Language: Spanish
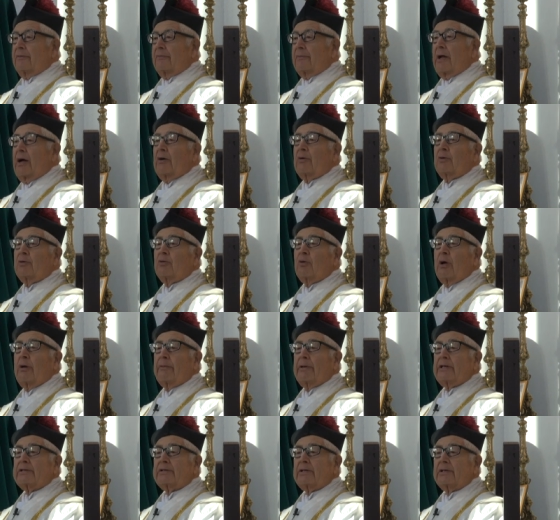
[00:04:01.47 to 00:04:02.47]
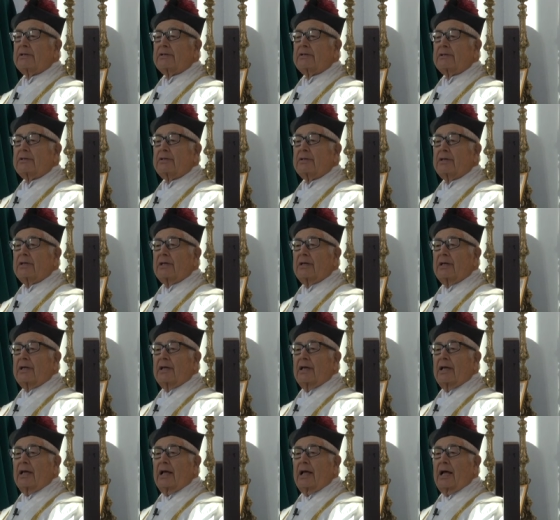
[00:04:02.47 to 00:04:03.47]
va uno a veces
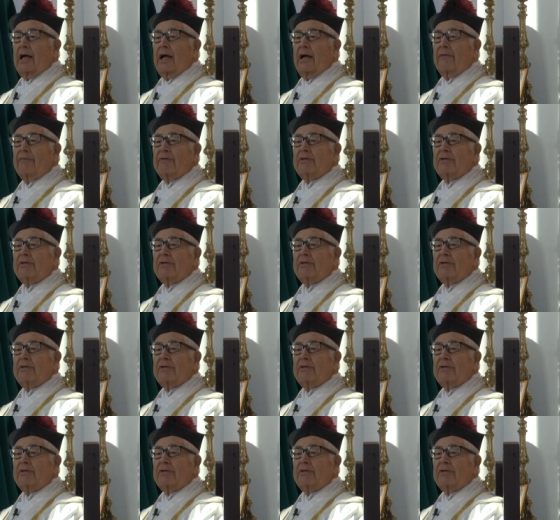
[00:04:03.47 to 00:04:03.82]
a